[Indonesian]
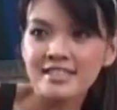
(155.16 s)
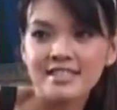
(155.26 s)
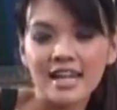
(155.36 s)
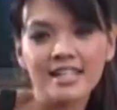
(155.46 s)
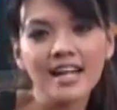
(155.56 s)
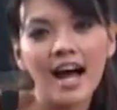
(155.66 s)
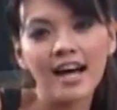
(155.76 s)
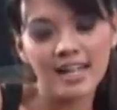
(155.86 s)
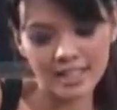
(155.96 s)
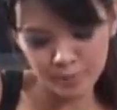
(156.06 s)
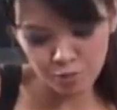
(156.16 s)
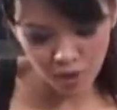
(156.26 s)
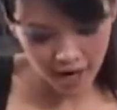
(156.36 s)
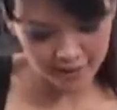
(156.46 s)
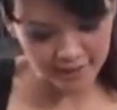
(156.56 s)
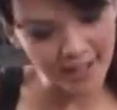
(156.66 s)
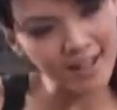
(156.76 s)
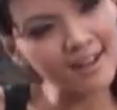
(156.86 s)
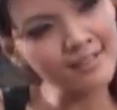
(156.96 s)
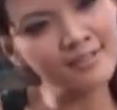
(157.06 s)
Jadi agak dibuat
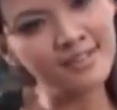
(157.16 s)
uh,